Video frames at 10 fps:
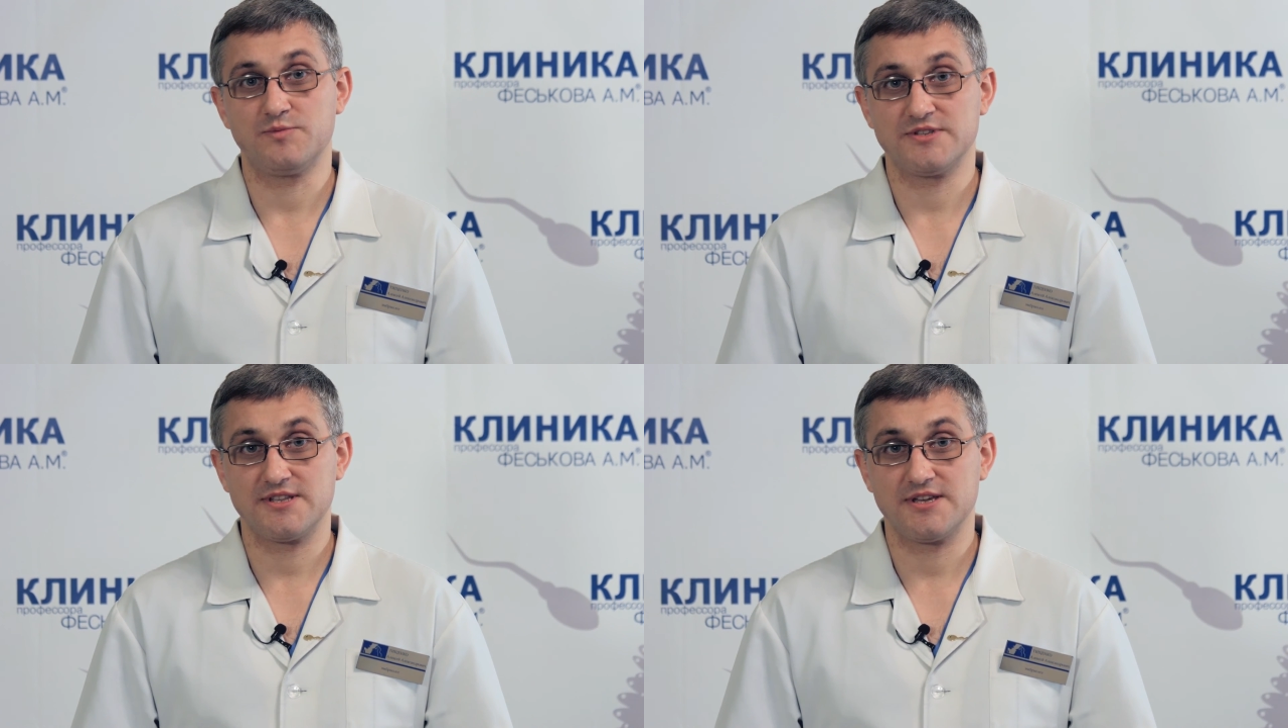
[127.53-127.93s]

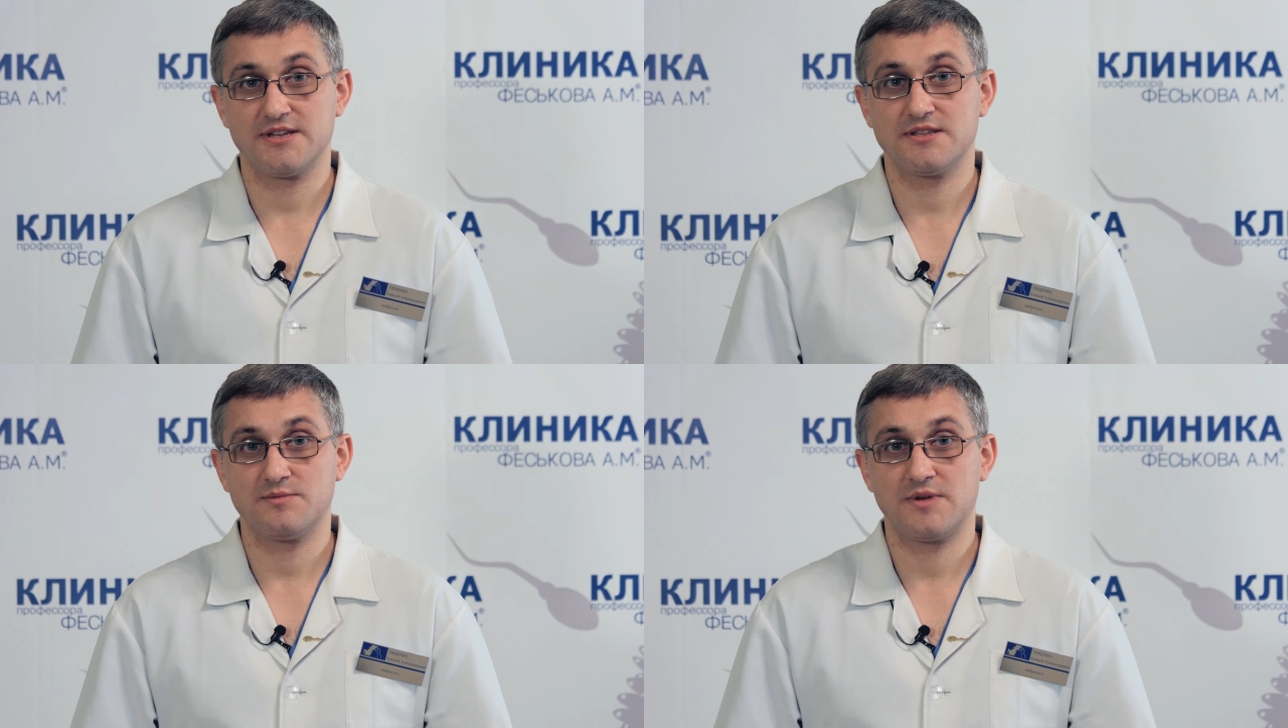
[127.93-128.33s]

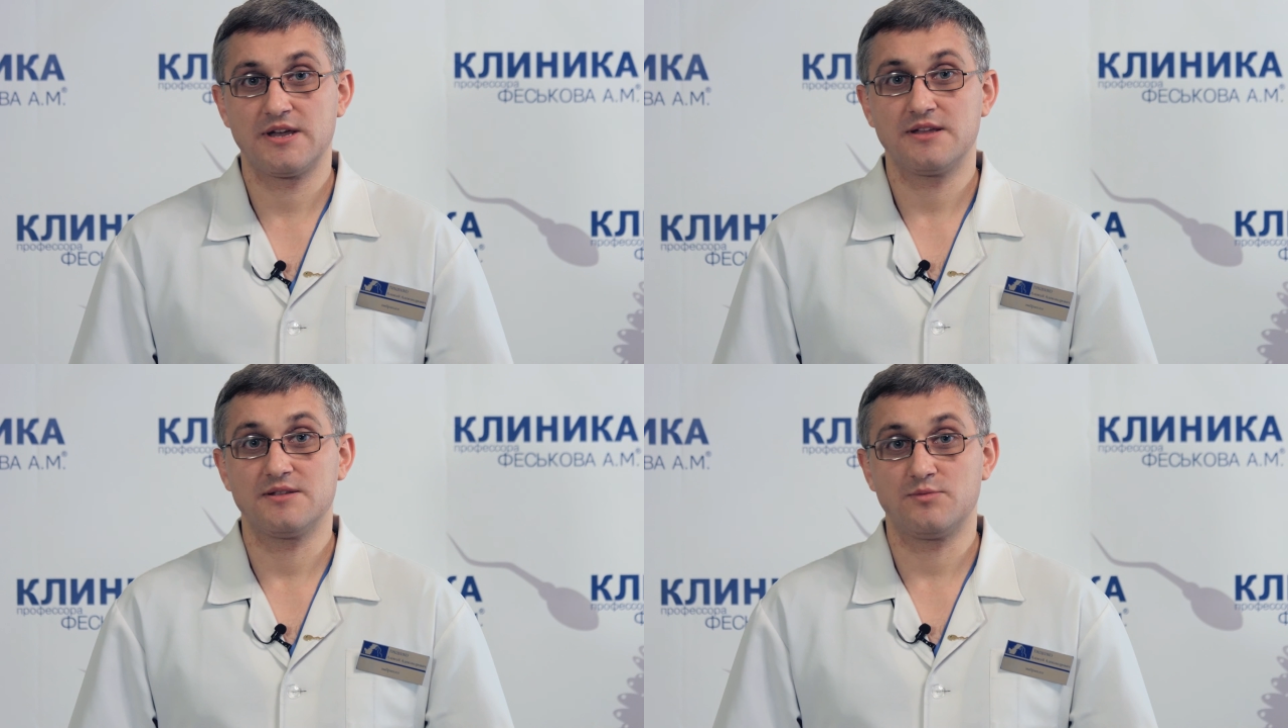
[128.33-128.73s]
постоянным
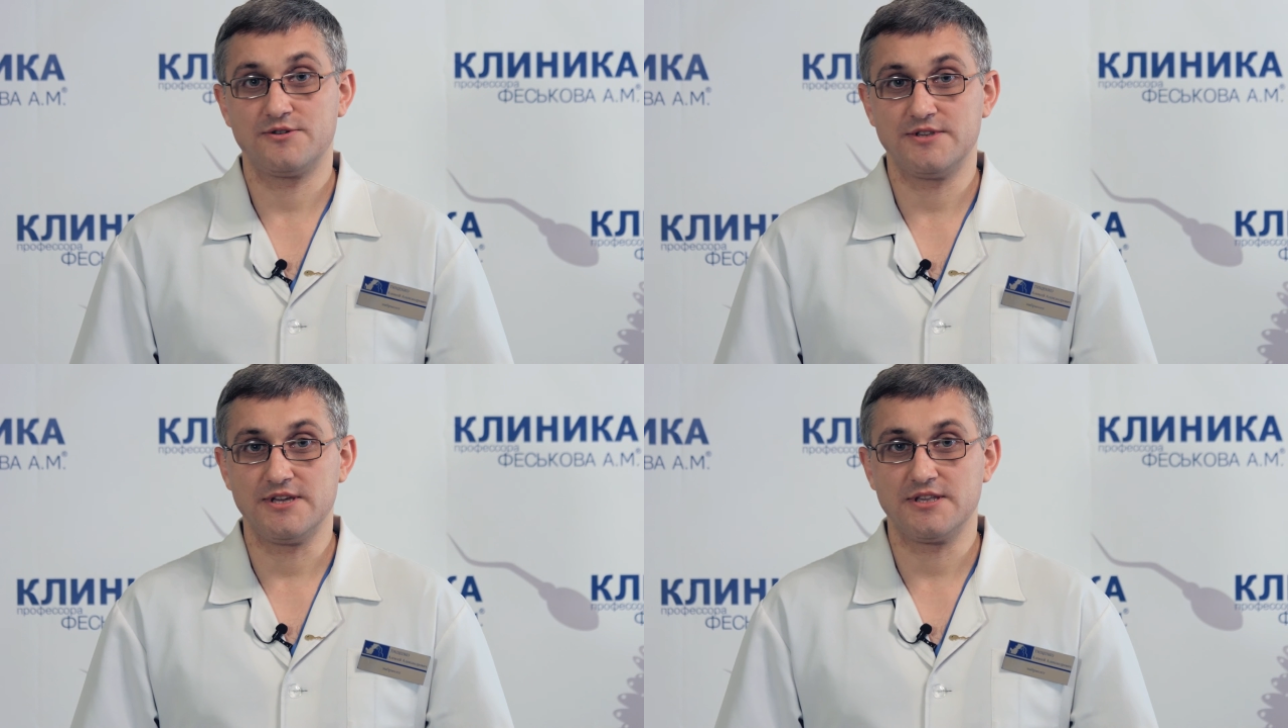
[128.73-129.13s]

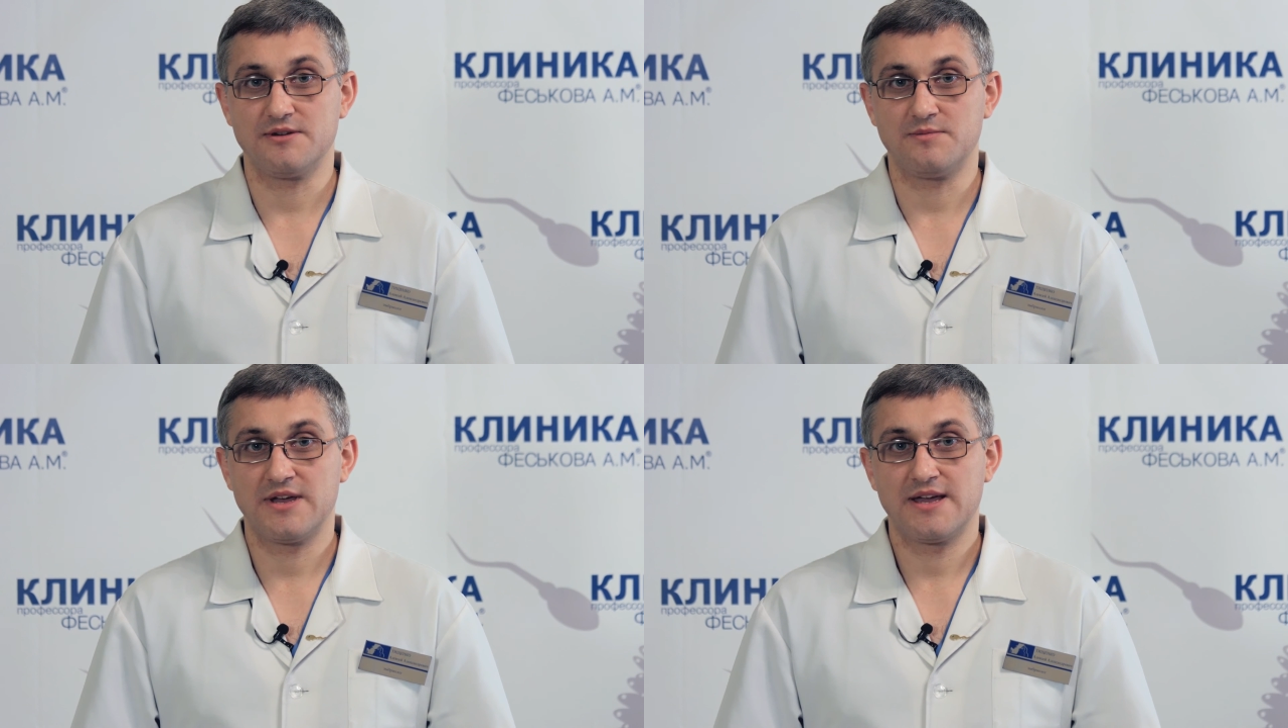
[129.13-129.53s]

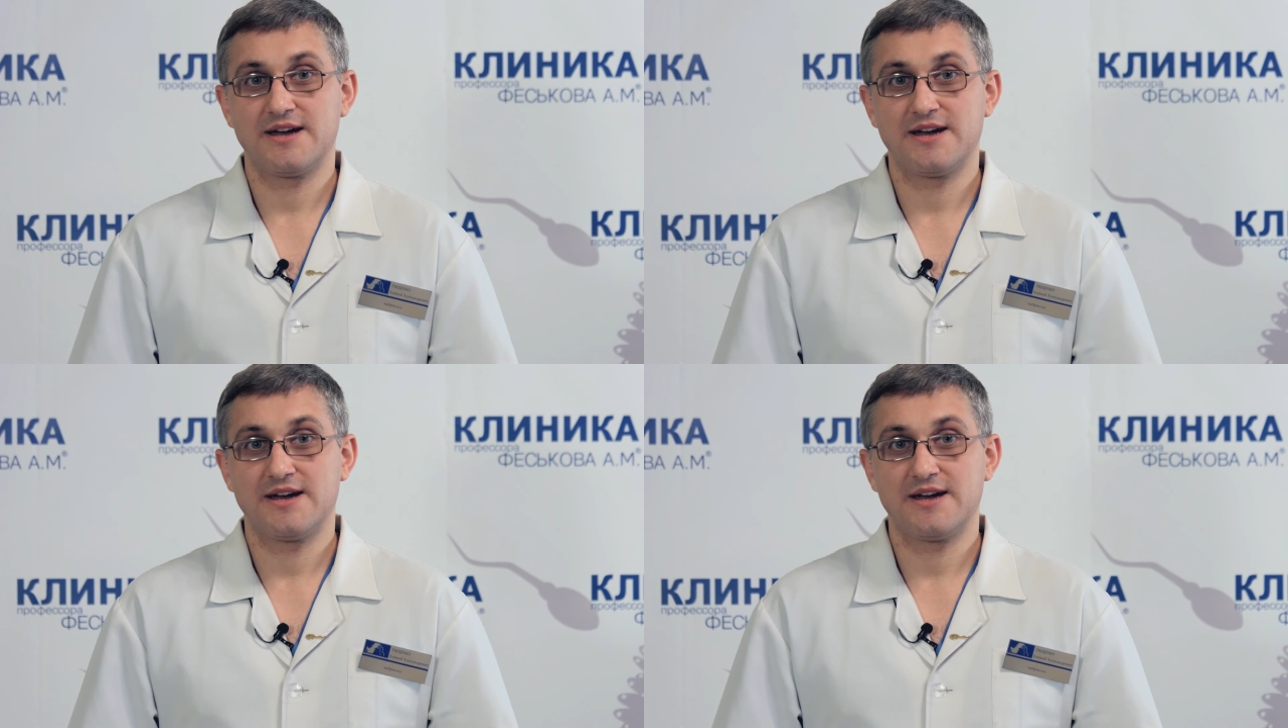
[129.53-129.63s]
наблюдением.